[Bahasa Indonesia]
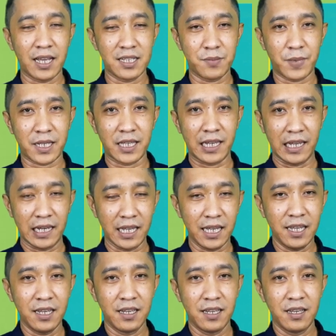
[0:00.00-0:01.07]
seperti
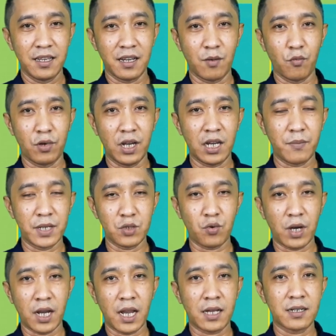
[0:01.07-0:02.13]
ini kemudian
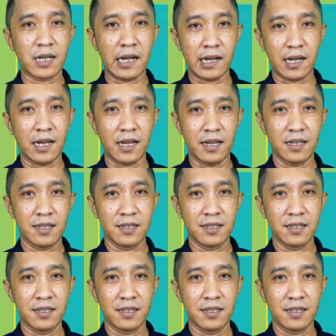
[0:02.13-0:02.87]
dimasukkanlah ke kakak